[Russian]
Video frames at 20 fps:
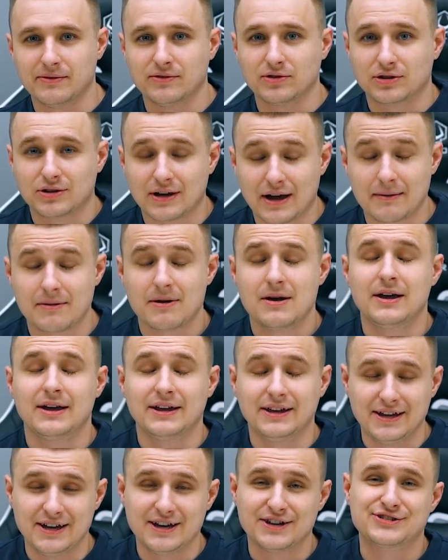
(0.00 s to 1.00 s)
Вот там
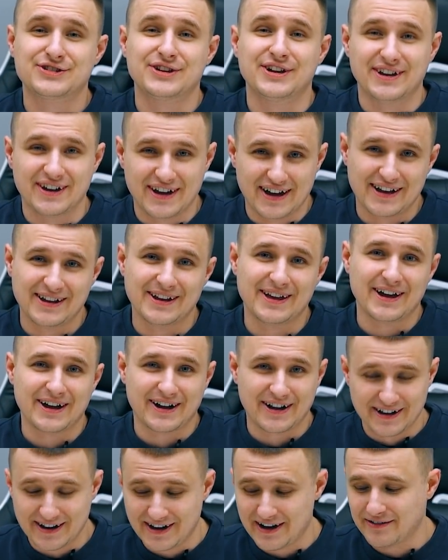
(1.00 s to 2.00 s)
есть реальная
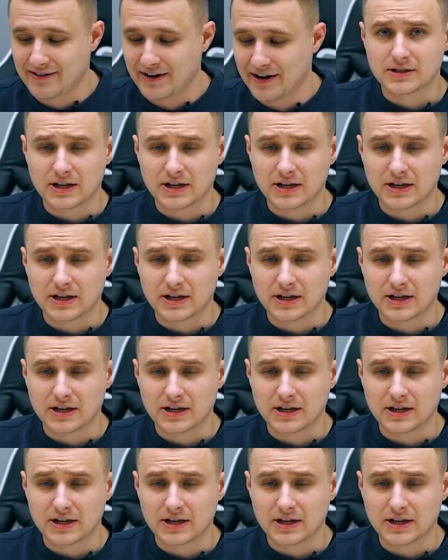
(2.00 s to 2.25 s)
халява.